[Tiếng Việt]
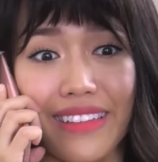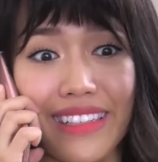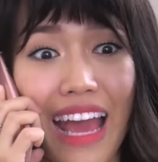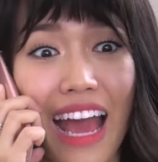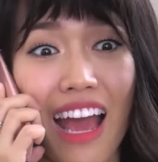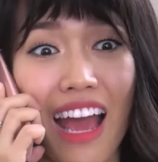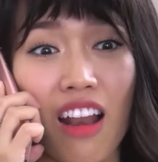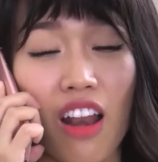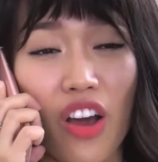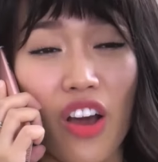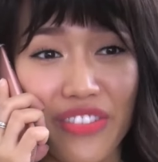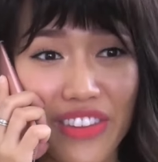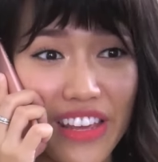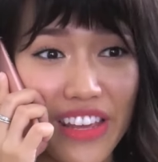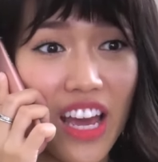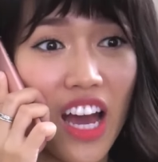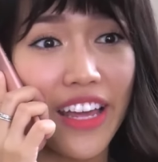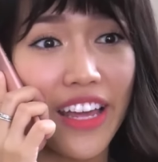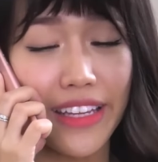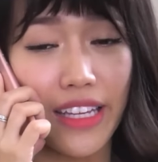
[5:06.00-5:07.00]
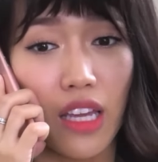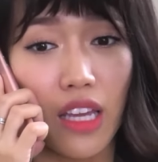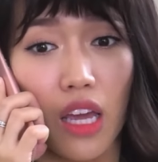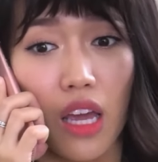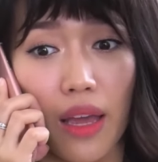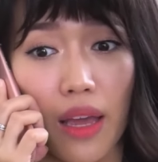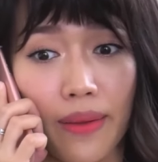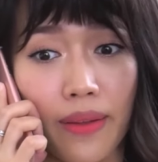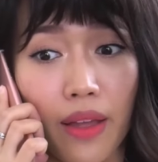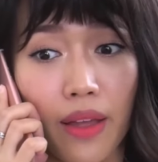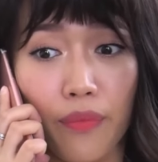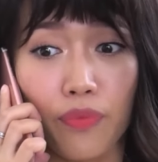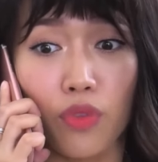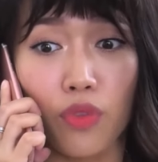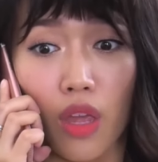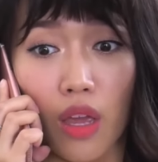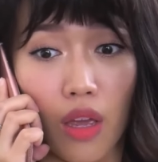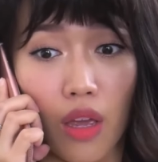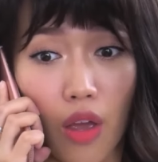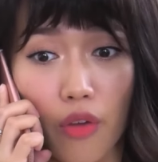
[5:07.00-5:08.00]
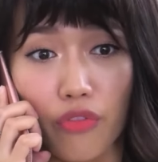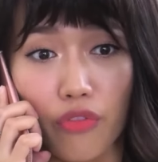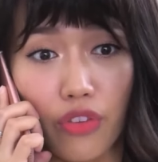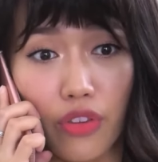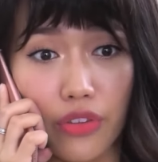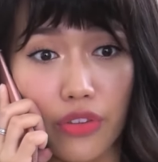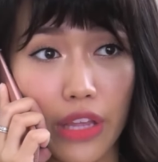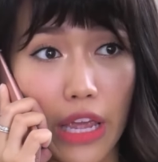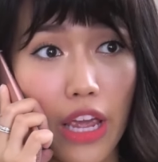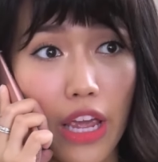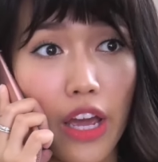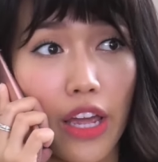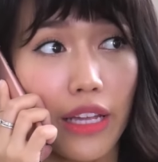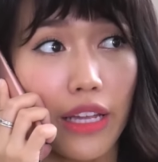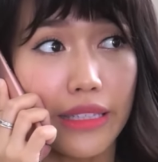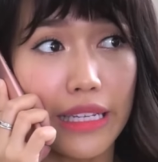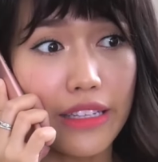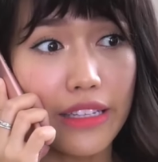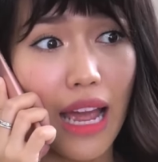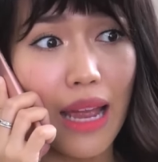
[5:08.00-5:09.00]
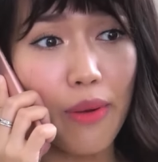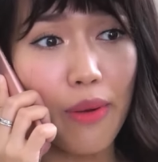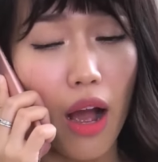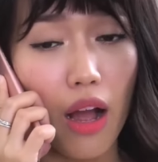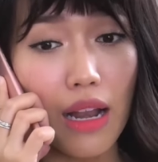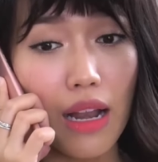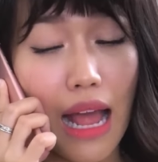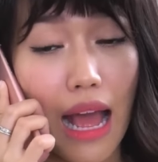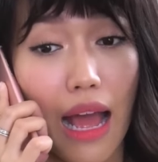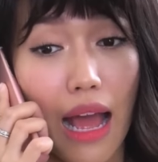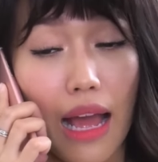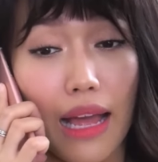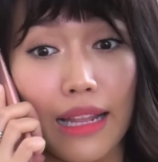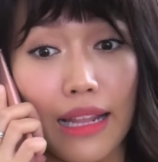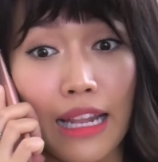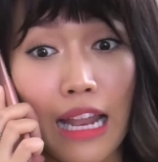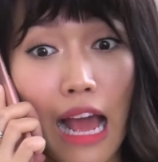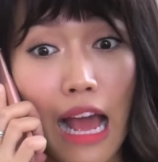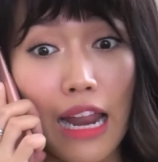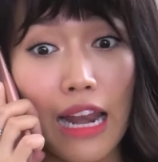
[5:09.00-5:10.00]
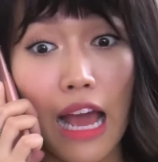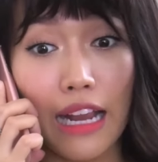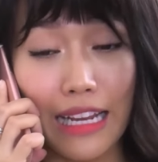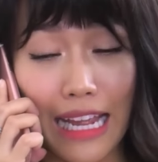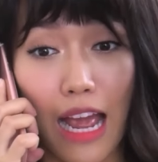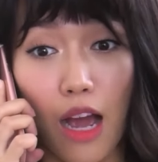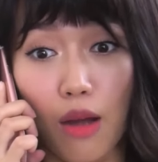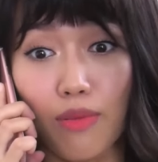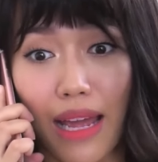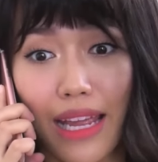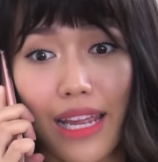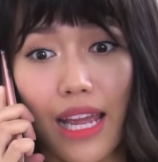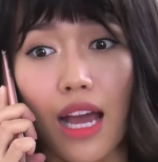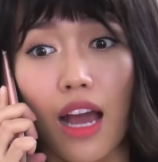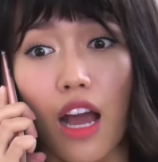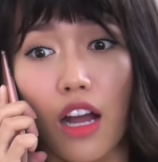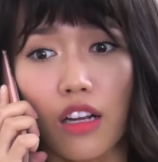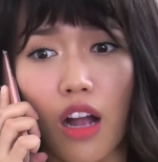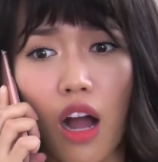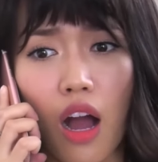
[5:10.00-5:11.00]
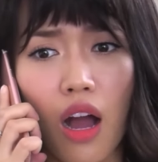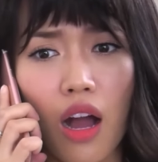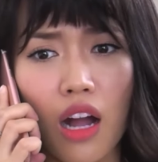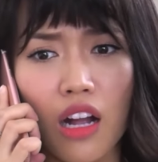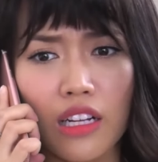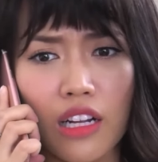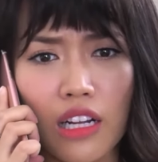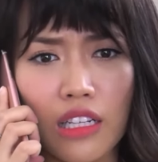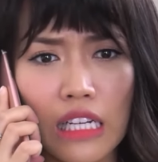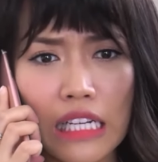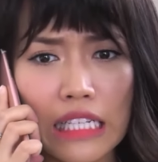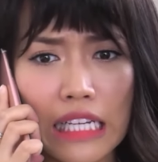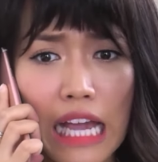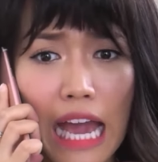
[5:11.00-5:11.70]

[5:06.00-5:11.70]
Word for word: dạ alo chị ơi chị ơi chị cho em hỏi là là là ngày hôm nay á có cái cái,